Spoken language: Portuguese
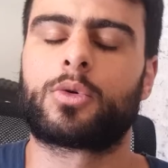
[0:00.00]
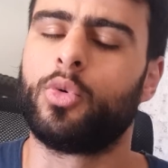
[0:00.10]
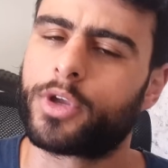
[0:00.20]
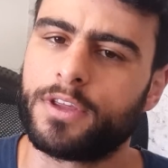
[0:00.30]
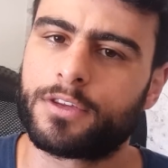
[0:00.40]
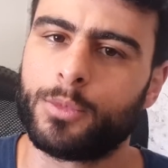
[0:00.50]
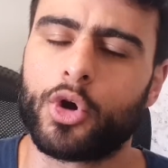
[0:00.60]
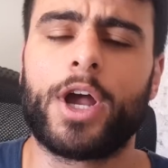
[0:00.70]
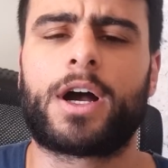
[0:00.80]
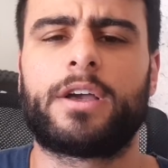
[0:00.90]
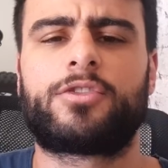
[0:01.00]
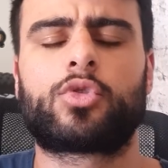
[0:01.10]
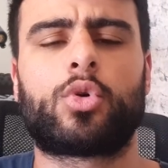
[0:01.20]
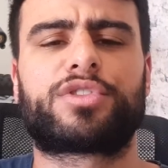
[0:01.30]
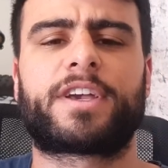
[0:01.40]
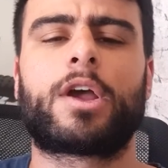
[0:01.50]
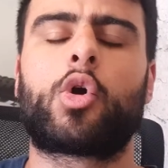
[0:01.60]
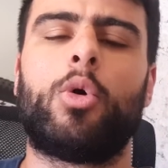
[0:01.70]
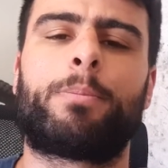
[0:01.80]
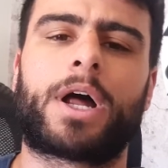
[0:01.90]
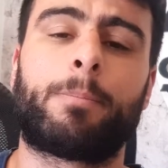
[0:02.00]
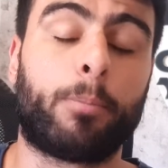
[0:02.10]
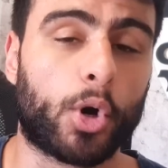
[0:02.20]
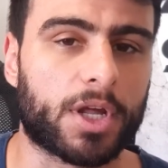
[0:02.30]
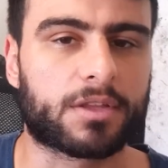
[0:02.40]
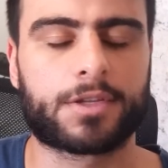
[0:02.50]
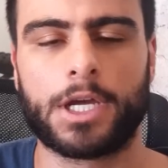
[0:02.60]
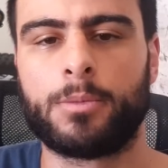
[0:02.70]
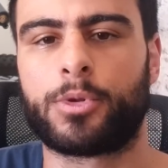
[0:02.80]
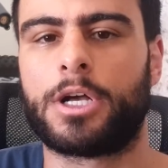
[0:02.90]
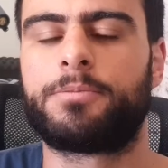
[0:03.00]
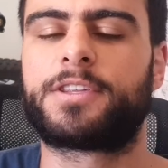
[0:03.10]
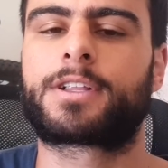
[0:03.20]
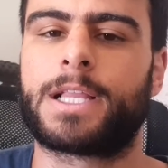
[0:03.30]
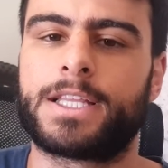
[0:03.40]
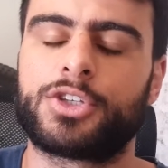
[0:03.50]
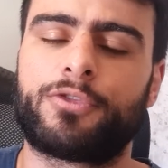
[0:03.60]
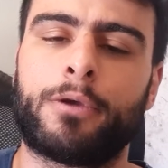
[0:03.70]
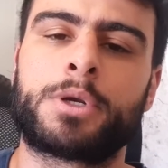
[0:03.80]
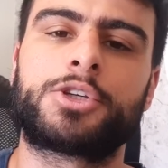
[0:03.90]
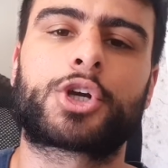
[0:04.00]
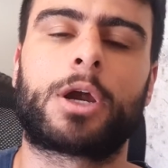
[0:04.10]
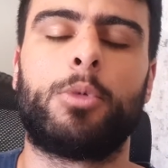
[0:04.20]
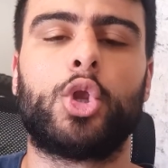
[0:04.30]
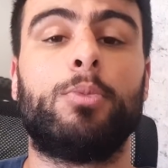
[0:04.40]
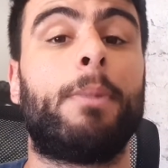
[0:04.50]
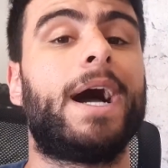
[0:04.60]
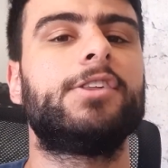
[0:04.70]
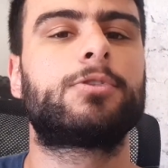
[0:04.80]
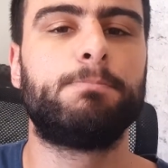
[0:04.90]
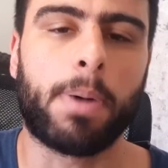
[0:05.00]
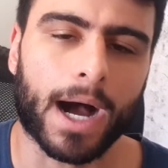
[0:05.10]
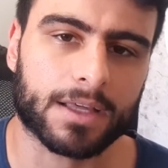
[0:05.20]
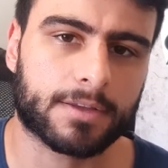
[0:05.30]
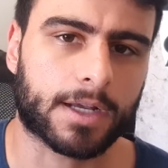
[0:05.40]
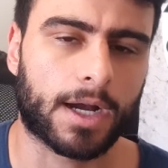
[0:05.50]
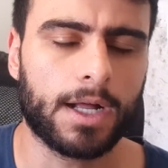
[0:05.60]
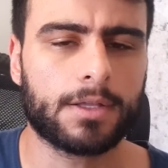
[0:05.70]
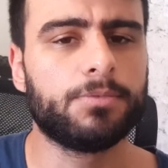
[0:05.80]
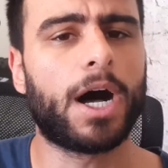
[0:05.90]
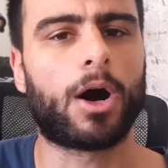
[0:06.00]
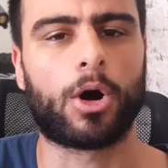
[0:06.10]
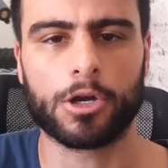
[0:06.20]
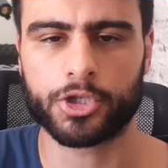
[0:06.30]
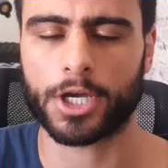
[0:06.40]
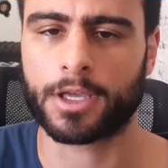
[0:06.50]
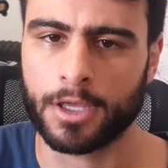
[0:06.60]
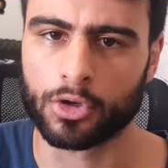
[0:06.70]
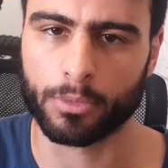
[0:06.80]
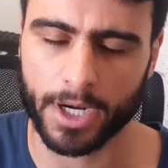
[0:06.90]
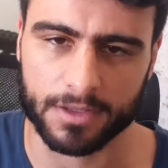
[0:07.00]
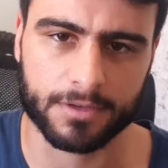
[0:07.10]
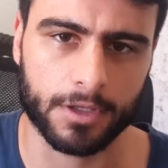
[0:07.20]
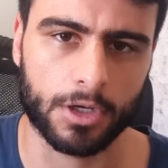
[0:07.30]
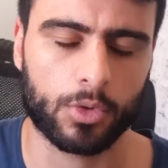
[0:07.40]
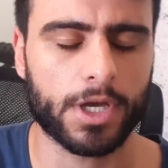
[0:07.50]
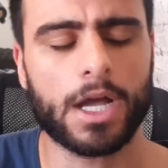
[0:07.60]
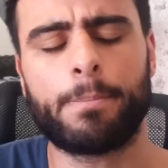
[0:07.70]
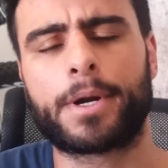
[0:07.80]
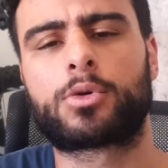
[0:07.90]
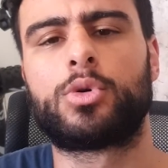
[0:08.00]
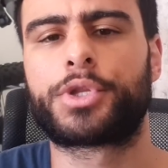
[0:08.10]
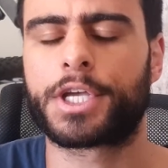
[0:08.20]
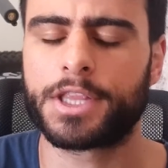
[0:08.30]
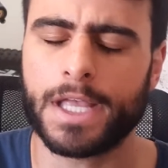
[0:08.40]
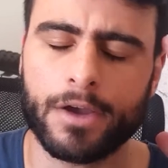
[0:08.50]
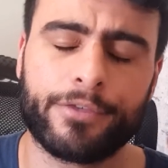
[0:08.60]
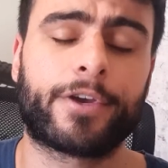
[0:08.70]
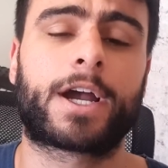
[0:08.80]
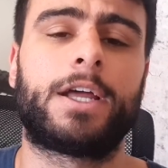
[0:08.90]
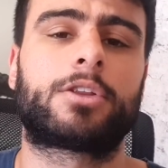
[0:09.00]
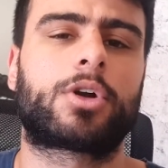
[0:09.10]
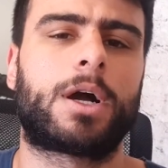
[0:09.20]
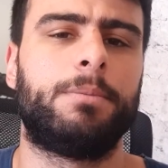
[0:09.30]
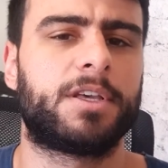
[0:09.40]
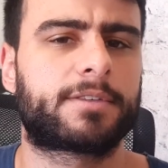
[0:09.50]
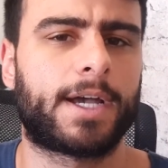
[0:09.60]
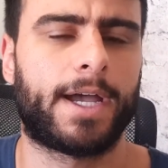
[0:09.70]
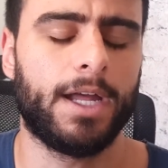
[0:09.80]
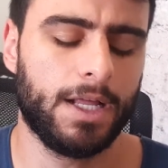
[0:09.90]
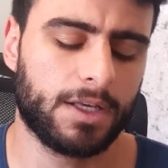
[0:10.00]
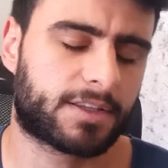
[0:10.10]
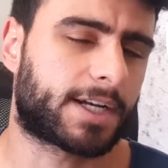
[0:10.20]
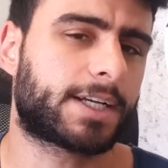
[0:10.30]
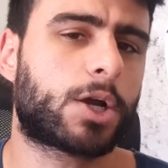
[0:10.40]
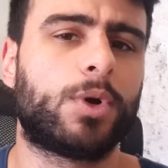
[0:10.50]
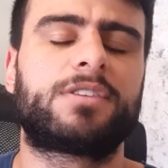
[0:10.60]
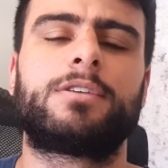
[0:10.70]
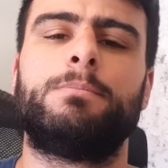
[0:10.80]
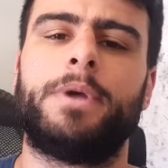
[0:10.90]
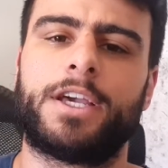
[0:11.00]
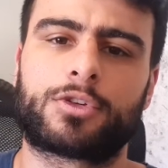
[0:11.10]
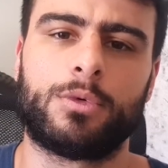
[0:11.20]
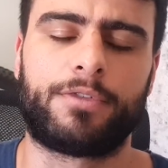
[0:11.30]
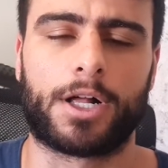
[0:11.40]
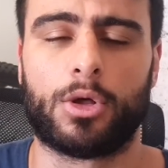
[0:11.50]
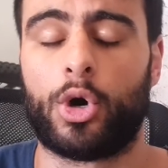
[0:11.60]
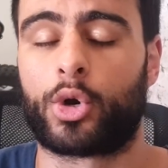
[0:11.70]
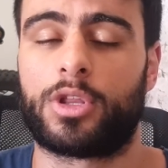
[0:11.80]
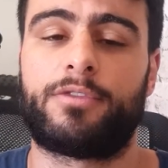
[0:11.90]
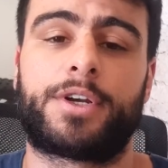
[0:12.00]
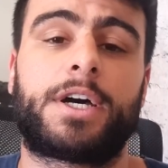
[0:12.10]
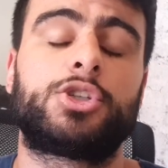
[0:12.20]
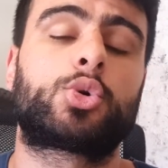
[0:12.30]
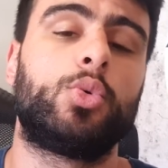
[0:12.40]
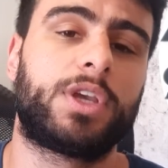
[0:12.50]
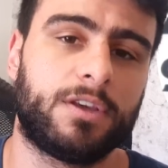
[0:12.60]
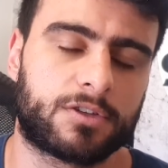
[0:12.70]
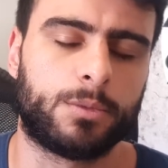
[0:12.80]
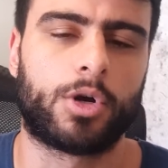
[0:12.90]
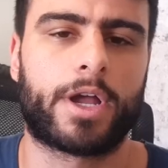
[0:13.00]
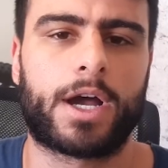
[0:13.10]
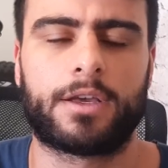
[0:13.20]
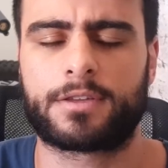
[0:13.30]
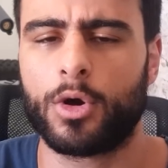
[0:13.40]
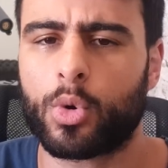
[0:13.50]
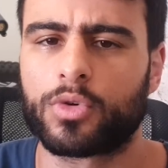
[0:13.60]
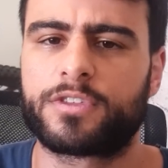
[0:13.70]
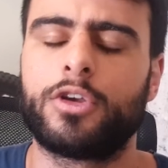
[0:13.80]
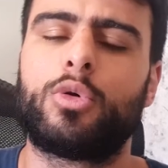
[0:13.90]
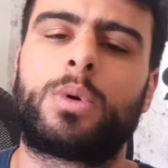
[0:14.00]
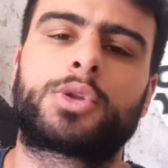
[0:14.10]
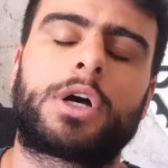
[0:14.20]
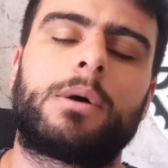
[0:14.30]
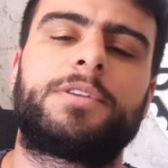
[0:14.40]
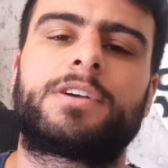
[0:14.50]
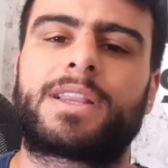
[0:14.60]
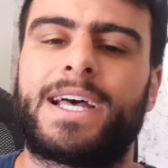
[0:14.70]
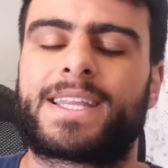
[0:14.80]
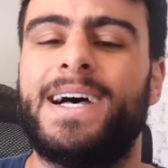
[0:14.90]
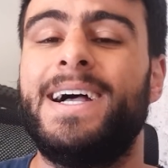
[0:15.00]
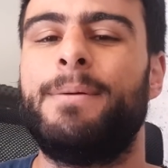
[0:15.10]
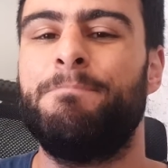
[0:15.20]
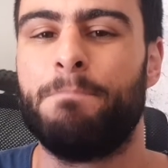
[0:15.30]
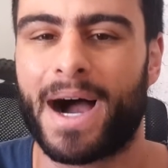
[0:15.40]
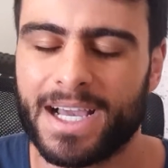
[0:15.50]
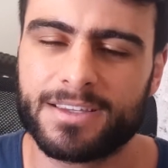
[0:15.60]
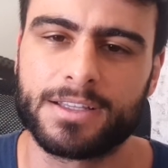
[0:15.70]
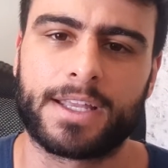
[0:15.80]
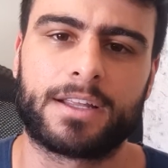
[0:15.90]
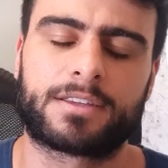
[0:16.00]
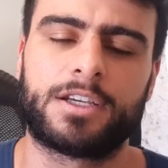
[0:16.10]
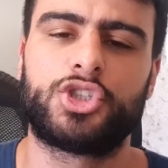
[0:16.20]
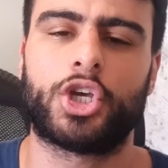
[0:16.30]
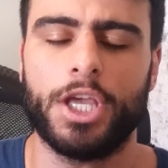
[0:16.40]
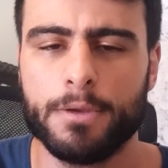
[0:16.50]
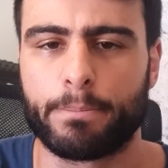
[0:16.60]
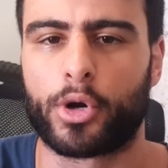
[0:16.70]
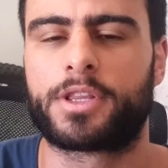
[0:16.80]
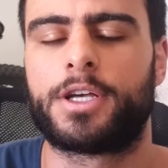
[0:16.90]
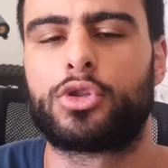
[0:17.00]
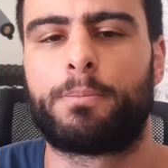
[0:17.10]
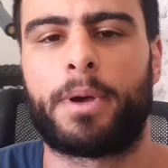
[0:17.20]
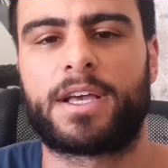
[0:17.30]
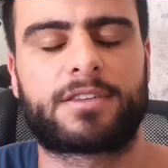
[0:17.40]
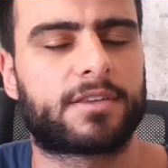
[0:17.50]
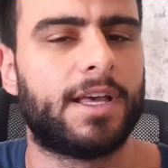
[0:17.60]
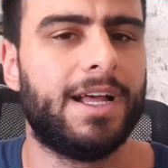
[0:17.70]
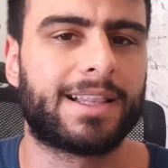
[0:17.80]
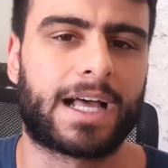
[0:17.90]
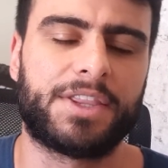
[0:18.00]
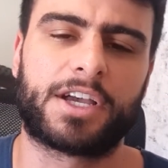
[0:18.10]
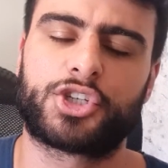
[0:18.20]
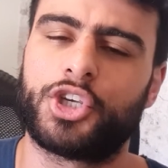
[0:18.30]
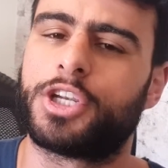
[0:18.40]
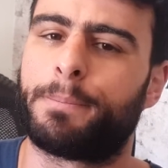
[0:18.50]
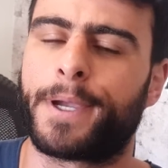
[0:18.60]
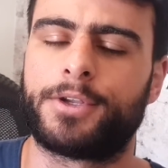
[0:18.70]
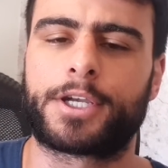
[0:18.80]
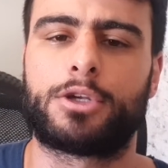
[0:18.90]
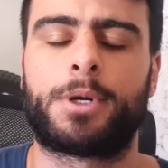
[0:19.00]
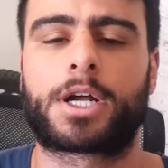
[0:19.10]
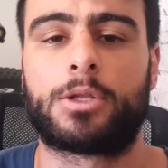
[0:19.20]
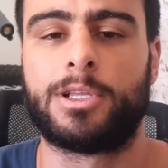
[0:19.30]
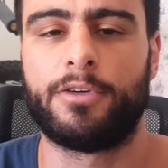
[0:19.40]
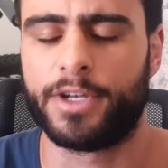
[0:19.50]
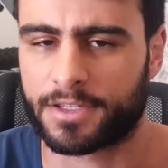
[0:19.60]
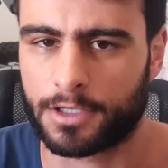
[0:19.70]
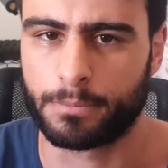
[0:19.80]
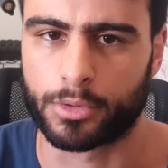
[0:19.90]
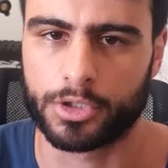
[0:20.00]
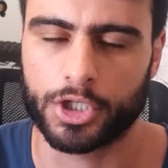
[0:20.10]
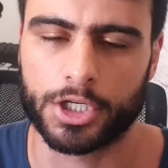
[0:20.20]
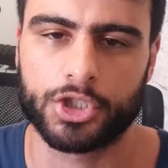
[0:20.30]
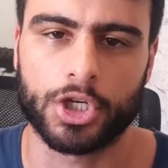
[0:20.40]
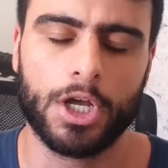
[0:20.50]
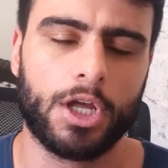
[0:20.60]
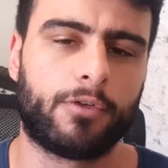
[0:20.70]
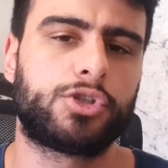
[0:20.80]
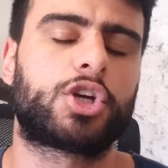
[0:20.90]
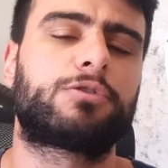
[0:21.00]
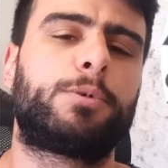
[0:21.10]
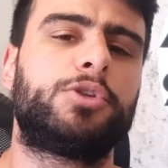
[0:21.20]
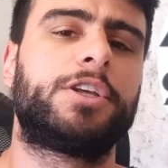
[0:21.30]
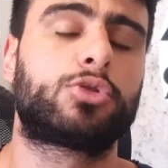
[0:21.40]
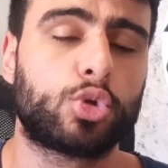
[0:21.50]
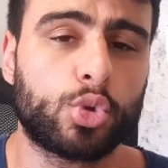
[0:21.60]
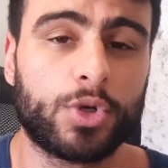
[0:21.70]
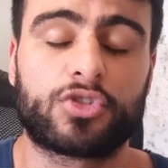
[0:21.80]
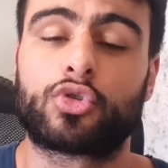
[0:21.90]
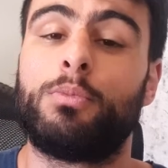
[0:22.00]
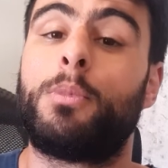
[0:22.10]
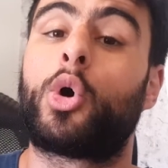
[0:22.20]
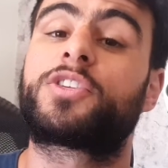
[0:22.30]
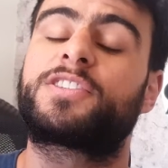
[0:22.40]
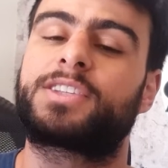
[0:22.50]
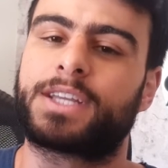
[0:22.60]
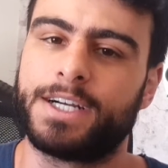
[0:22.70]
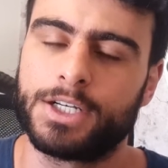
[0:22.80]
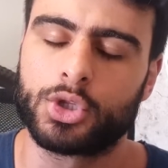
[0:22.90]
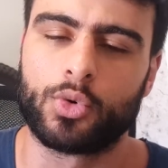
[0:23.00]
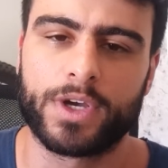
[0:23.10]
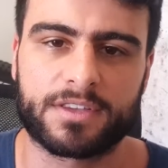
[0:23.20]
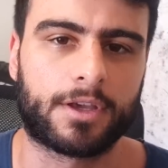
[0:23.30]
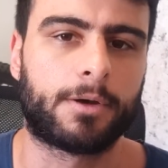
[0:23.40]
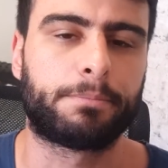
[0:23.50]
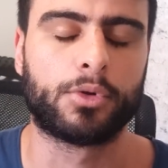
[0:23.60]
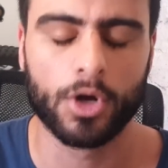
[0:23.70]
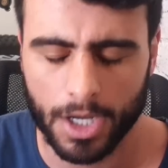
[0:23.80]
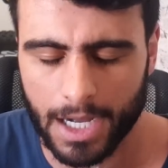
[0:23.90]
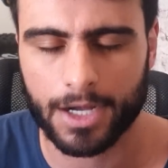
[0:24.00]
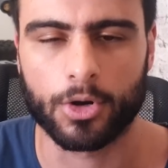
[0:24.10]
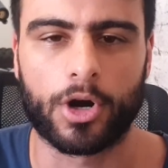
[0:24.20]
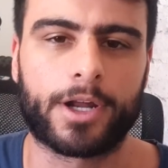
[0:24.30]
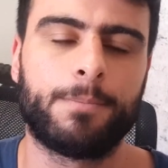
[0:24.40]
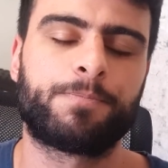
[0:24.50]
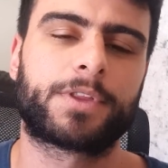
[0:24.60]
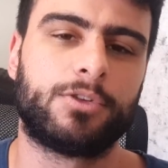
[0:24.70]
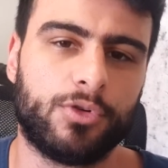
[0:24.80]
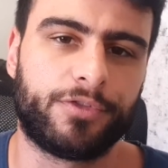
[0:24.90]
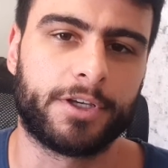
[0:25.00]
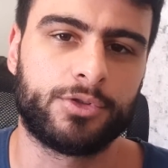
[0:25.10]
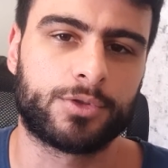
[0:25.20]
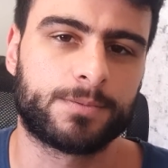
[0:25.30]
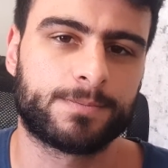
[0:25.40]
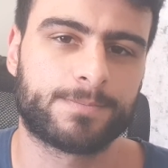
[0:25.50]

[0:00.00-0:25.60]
Com 15 mil reais, tu consegue comprar, por exemplo, né, a bicicleta de fibra de carbono mais básica da Oja aqui no Brasil. E aí a pergunta que deve ficar aí na tua cabeça é: será que com esse mesmo valor, ou na verdade com 15 mil reais, eu consigo montar uma bicicleta mais interessante importando peças lá da China, pegando aqui no Mercado Livre e assim por diante? Eu vou te responder tudo isso mostrando um exemplo agora no vídeo.